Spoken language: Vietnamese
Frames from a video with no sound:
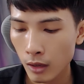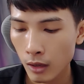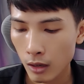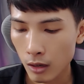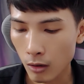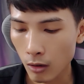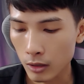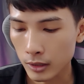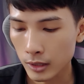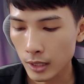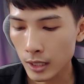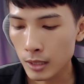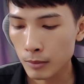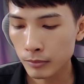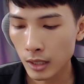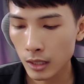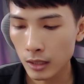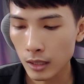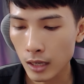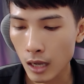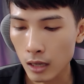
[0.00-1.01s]
rồi tới thông
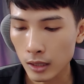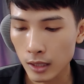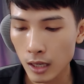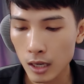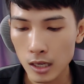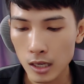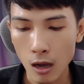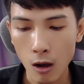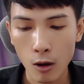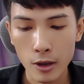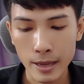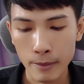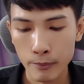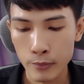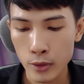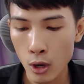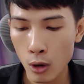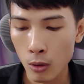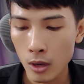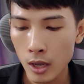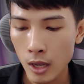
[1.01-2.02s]
tin tên họ nhập
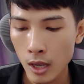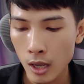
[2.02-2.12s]
vô